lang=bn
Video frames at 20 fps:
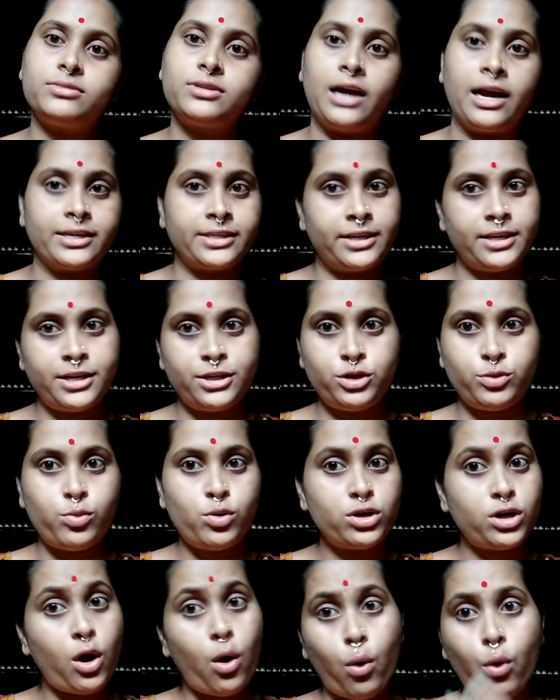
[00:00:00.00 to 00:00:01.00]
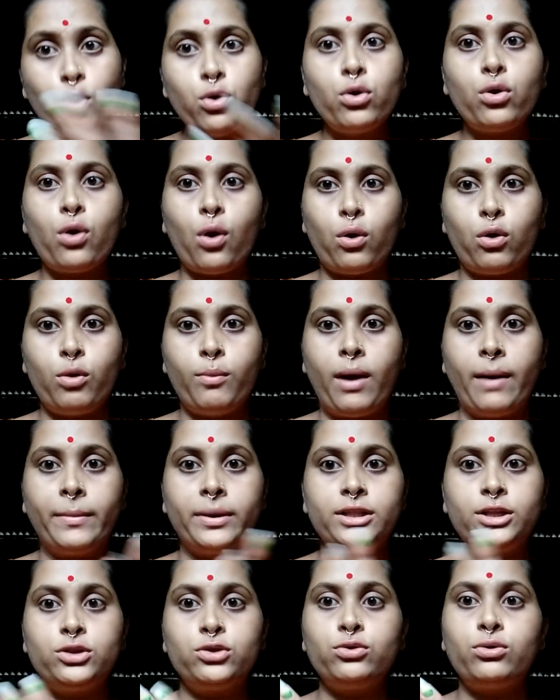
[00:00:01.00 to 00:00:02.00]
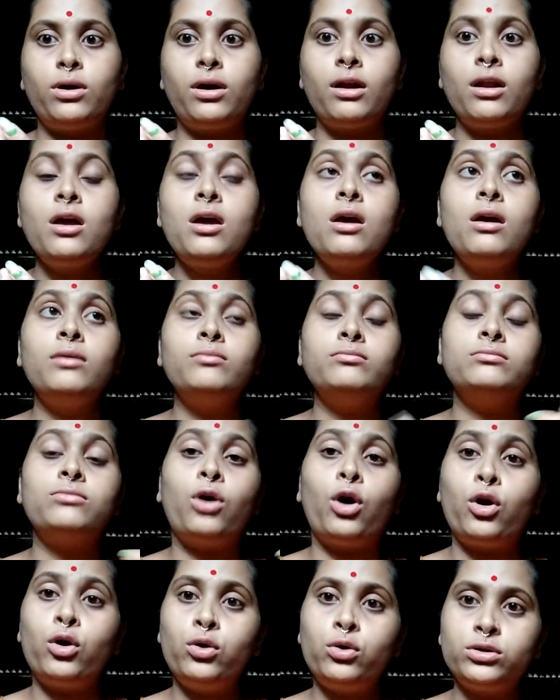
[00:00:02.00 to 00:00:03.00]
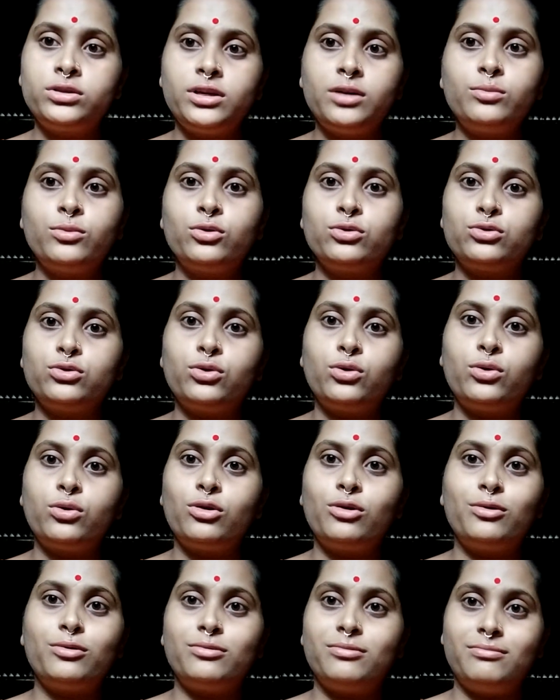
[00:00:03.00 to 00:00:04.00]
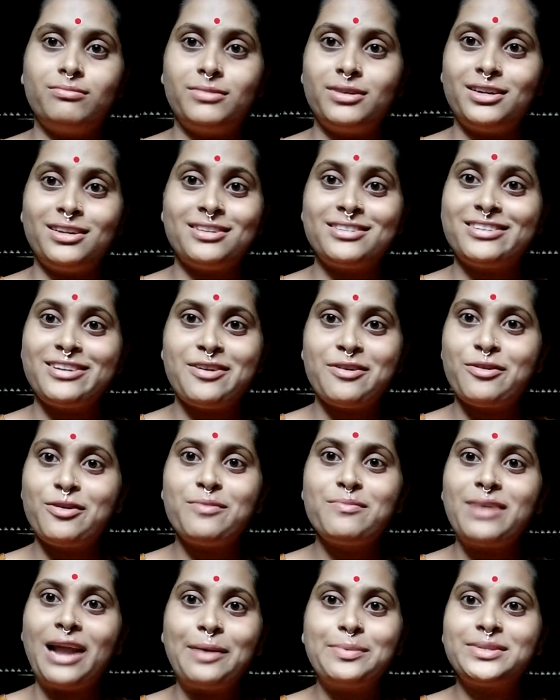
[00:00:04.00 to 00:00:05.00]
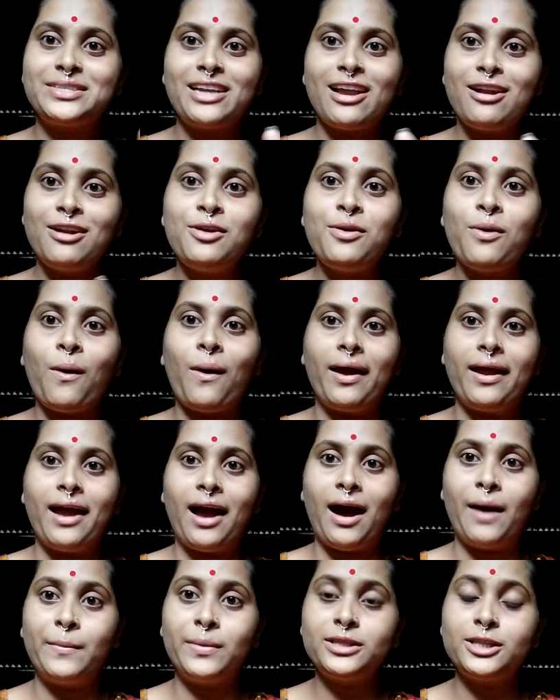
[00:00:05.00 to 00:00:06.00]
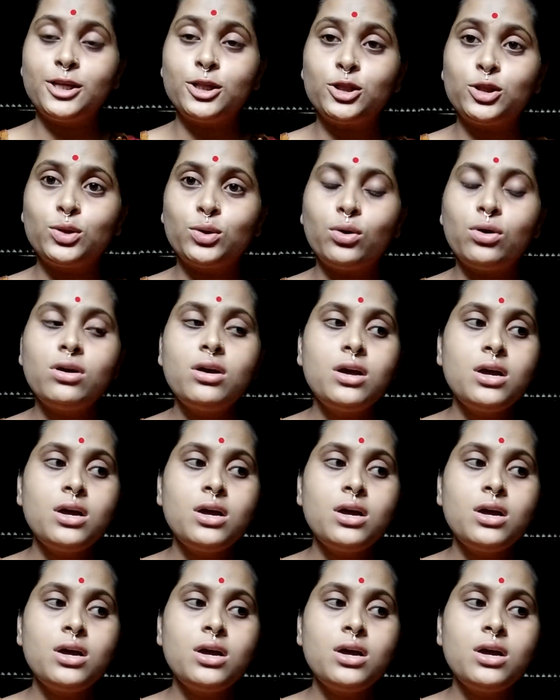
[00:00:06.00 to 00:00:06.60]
সাংসারিক জীবনটা অন্যরকম আমাদের তো আর বড়লোকদের মতো মানে সেরকম লাইফস্টাইল নয় আমাদের তো